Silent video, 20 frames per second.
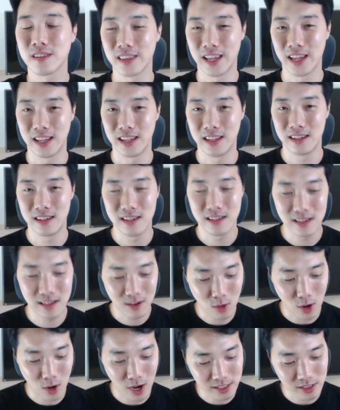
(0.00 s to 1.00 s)
이
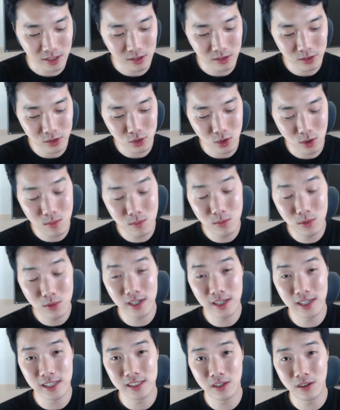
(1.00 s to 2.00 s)
과정을 전부
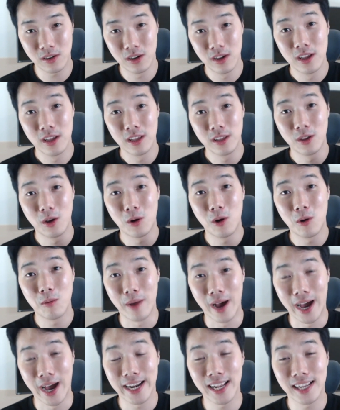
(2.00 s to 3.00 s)
다 가서 영어
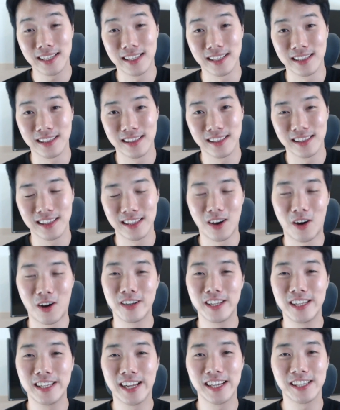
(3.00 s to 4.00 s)
말하는,
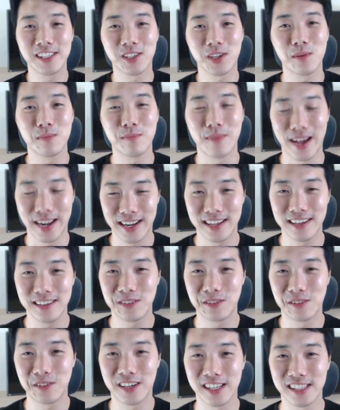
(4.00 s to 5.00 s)
어린아이처럼 말하는
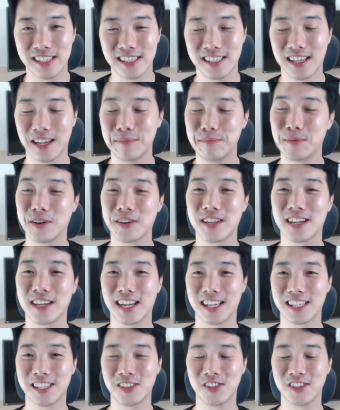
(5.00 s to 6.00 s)
것까지 한 번에
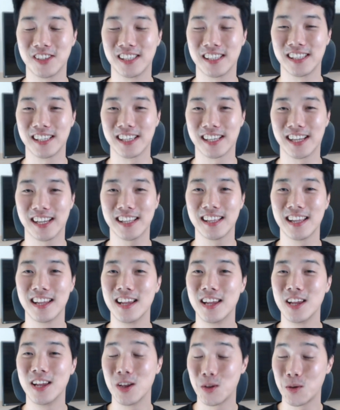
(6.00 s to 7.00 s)
가실 수 있으니까
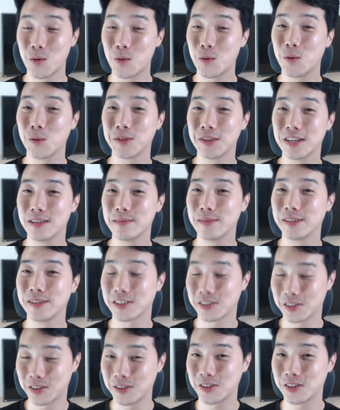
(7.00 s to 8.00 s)
요거
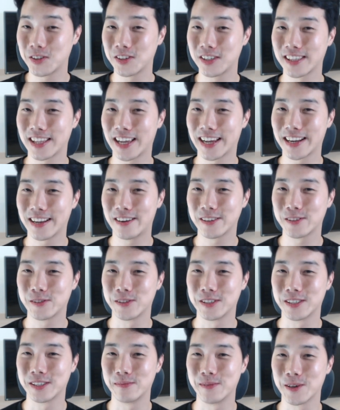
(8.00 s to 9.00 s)
들으면서 천천히 따라와
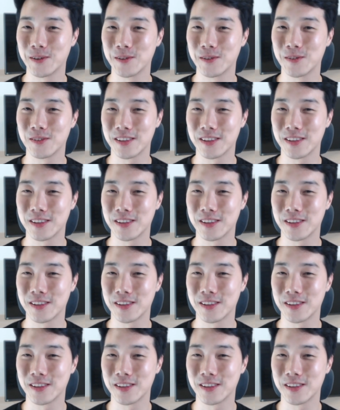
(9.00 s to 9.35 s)
주시면